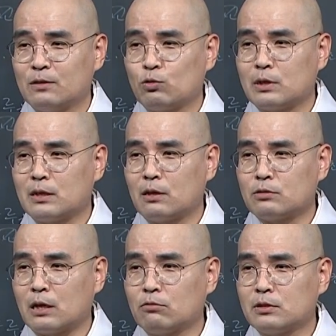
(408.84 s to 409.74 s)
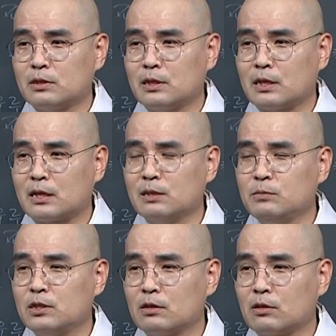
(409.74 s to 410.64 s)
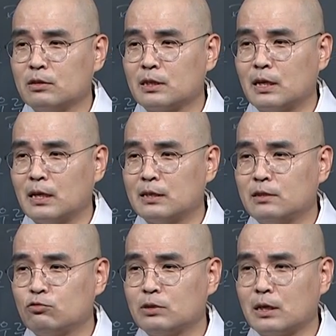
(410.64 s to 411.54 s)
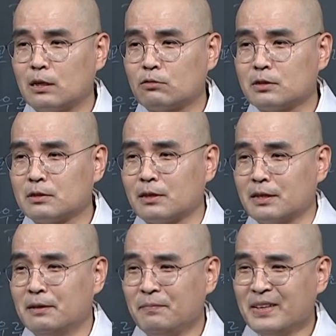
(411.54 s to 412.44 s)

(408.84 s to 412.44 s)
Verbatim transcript: 조작이라고 자꾸 쓰니까 금지어를 거니까 애들이 주작이라고 쓰는 거예요.